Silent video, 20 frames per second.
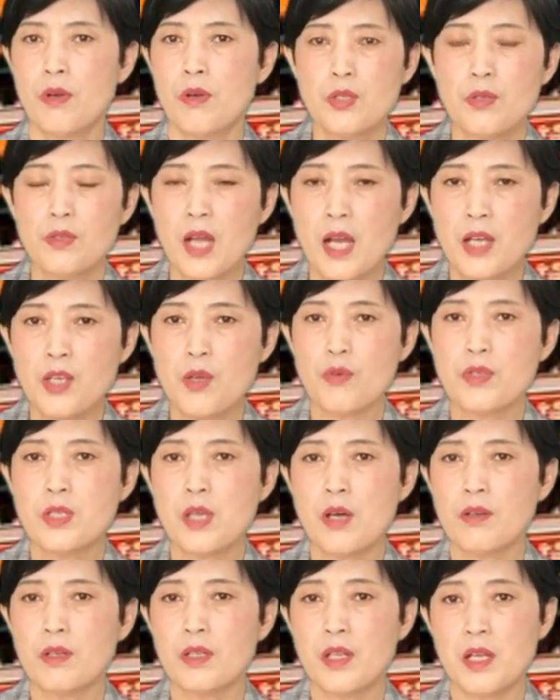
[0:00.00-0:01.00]
就是他有
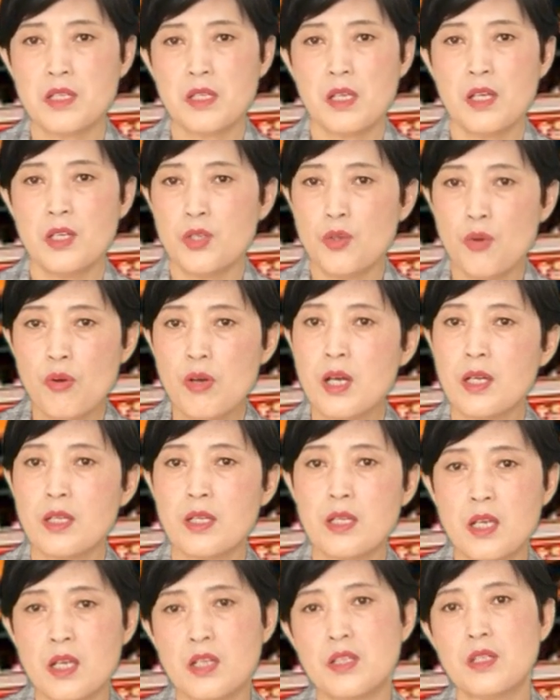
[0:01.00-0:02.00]
效的那些有可
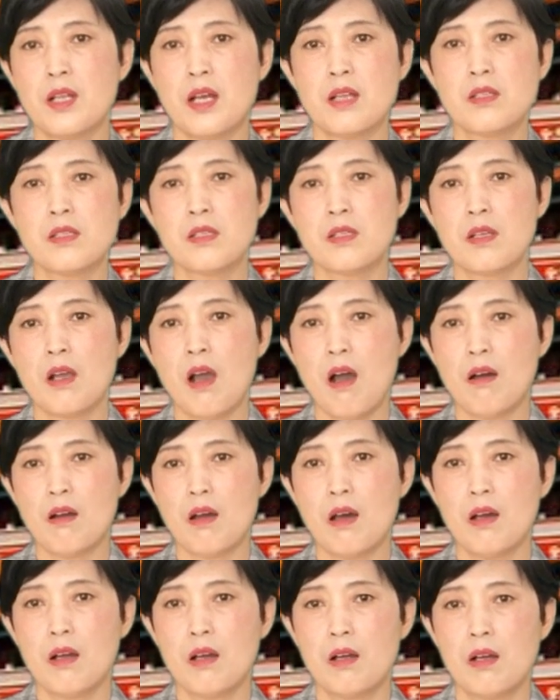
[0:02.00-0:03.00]
能也是他自己好
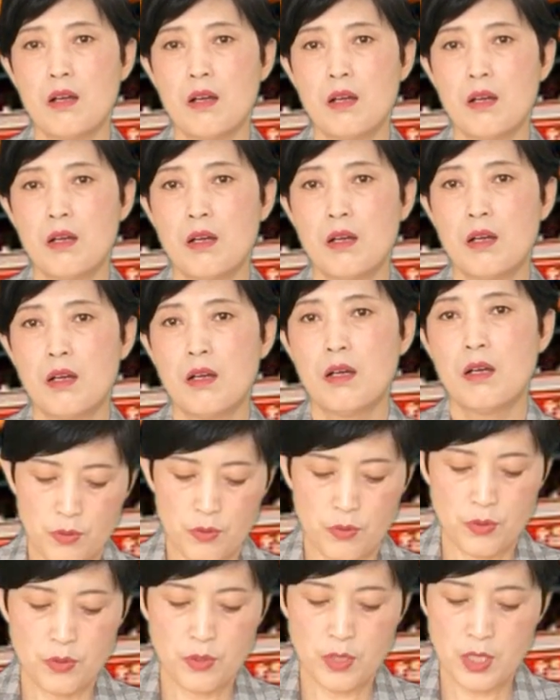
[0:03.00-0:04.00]
了。
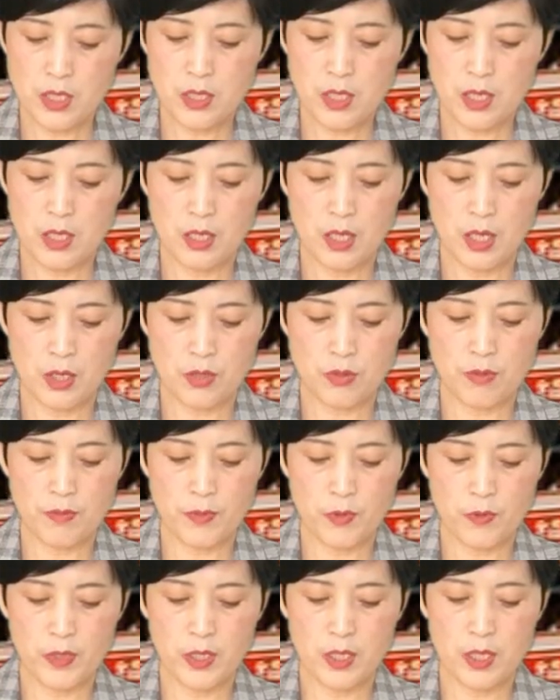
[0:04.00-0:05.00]
我觉得这个很说
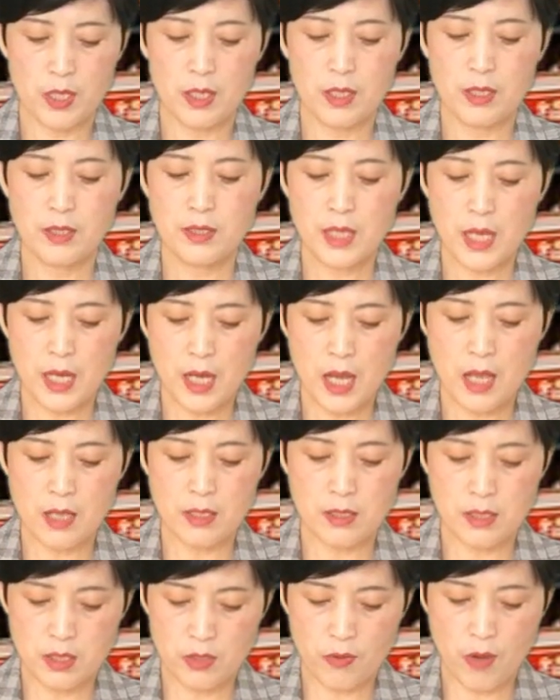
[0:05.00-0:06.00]
明问题。再
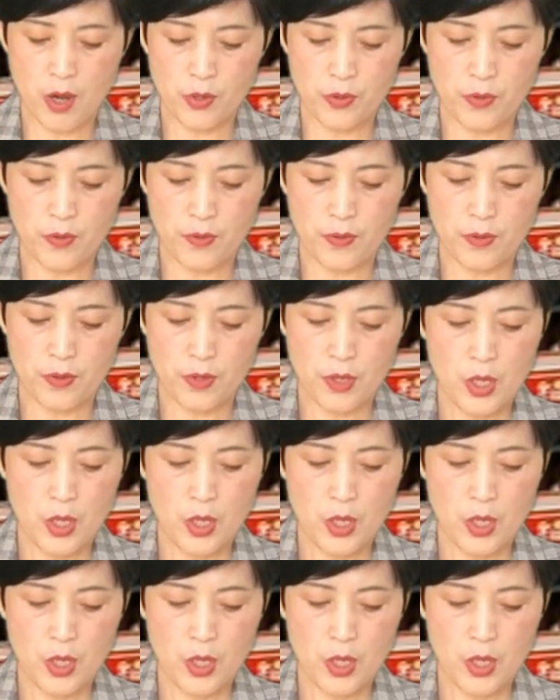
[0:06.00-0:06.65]
看死亡率，